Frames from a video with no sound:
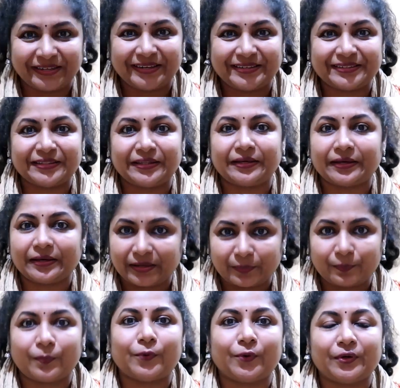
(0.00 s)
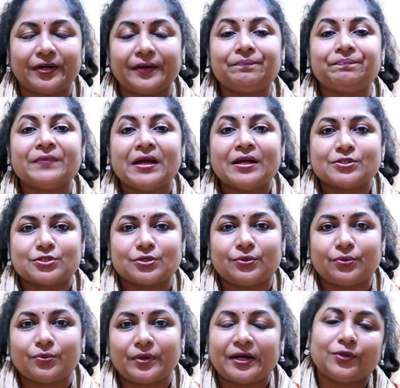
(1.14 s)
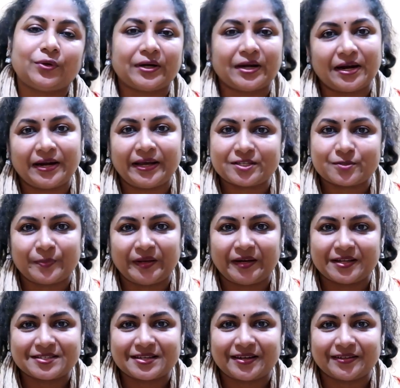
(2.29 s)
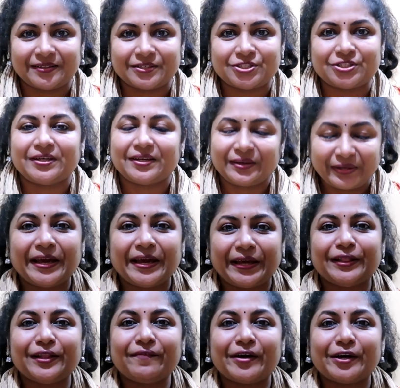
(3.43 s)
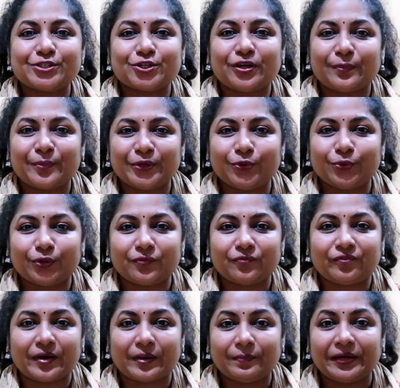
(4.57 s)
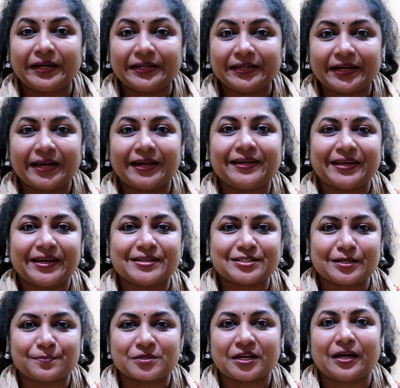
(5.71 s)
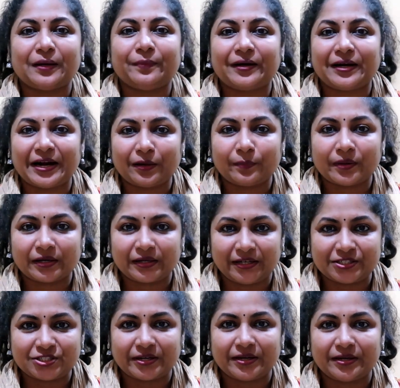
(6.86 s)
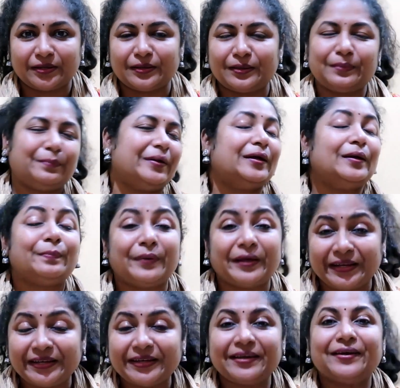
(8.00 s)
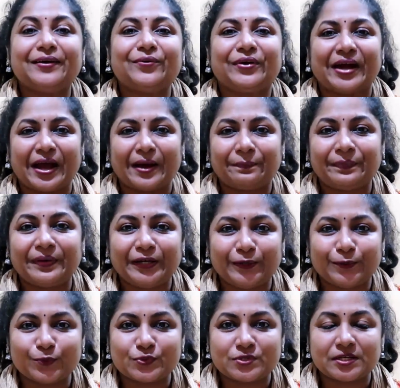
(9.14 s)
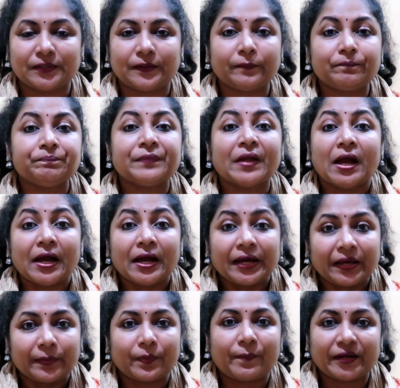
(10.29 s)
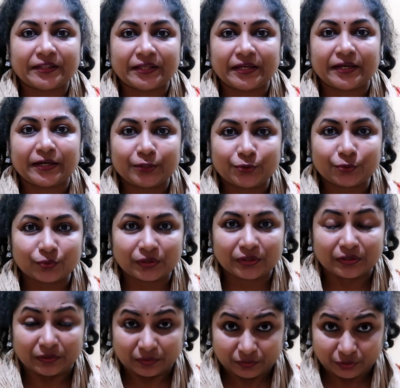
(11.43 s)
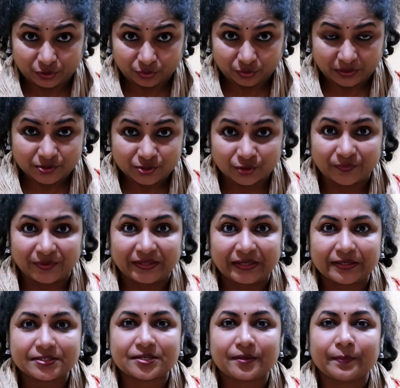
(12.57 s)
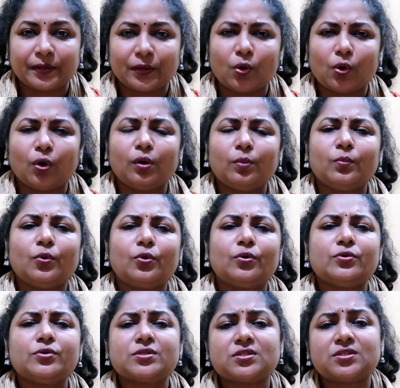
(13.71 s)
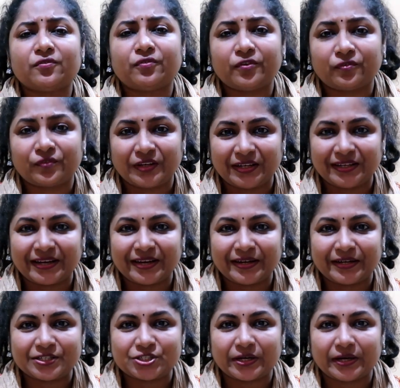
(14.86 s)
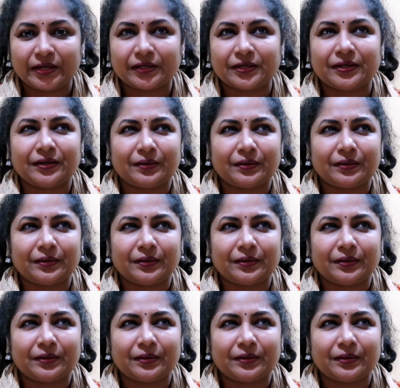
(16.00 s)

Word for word: கேட்டிருந்தீங்க நான் போடுறேன் ஸோ அது ஒரு நல்ல எக்ஸ்பீரியன்ஸாக இருந்துச்சு இந்த வருஷம் நம்ம யூடியூப் ஃபேமிலி டென் கே சப்ஸ்கிரைபர் லேண்ட்மார்க் ரீச் ஆயிருக்கு மிகப்பெரிய ஒரு ஹாப்பி நியூஸ் அது இப்போ பார்த்தீங்கன்னா டூ டூ தௌசண்ட் டுவெண்ட்டி டிசம்பரில் ஆல்மோஸ்ட் ஃபிஃப்டீன் கே ரீச் ஆயிருக்கு